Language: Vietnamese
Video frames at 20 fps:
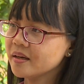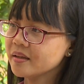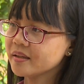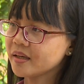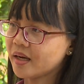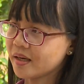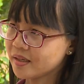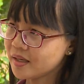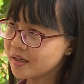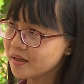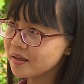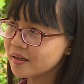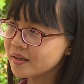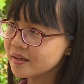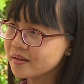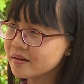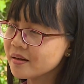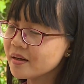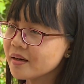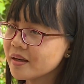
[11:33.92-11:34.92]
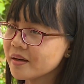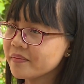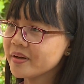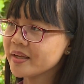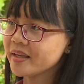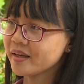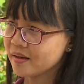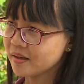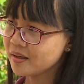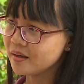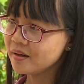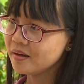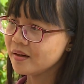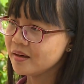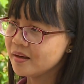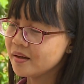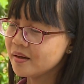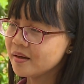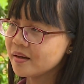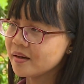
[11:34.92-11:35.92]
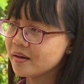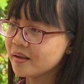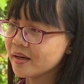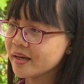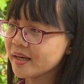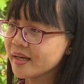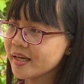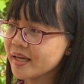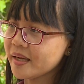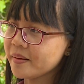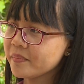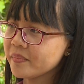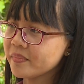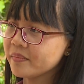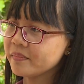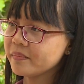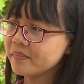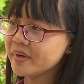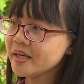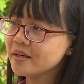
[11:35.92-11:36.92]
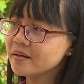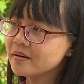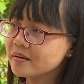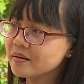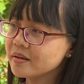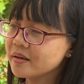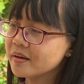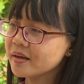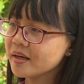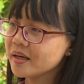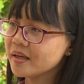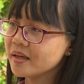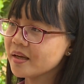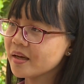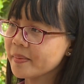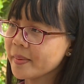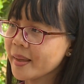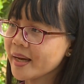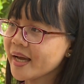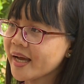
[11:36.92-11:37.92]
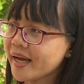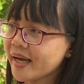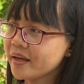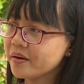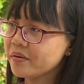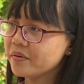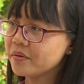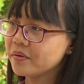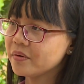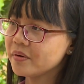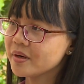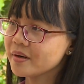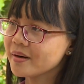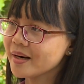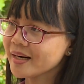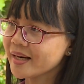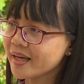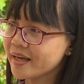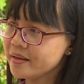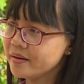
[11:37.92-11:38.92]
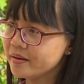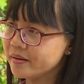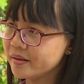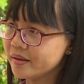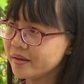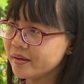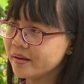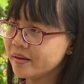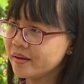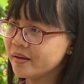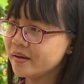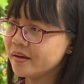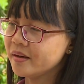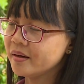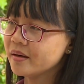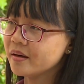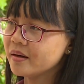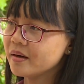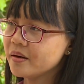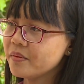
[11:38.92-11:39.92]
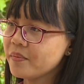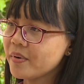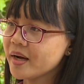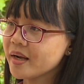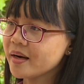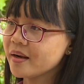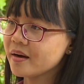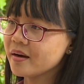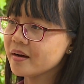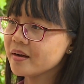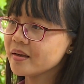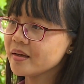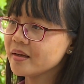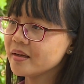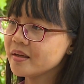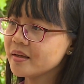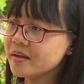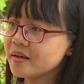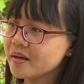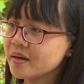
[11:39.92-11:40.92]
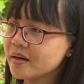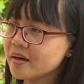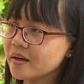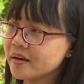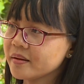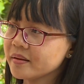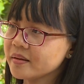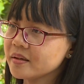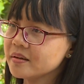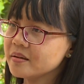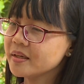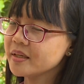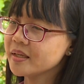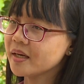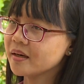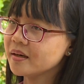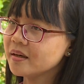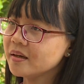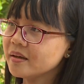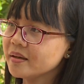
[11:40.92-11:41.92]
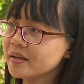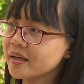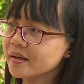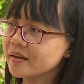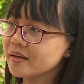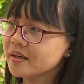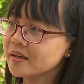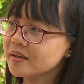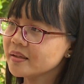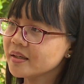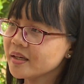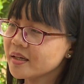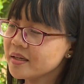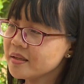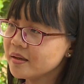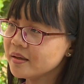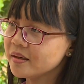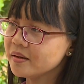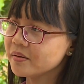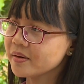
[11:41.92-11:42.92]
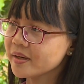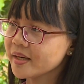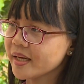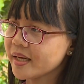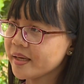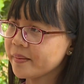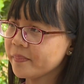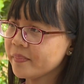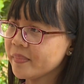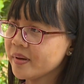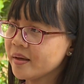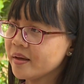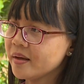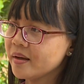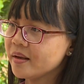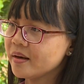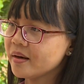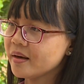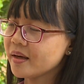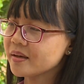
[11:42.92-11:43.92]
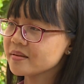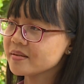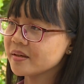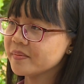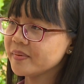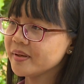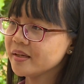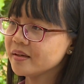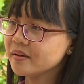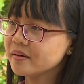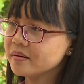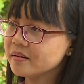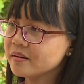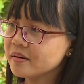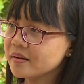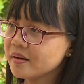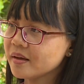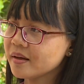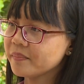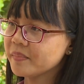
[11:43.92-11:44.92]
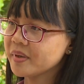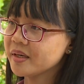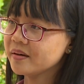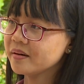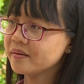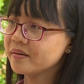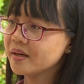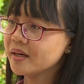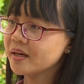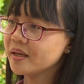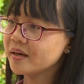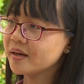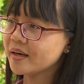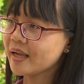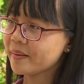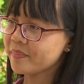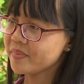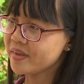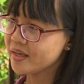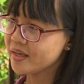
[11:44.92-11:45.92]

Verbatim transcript: nhận thức, chứ hết là về nhận thức là các em biết được những cái tác hại của rác thải nhựa. Rồi qua đó thì từ cái nhận thức dẫn đến cái ý thức của các em là sẽ biết được là mình nên làm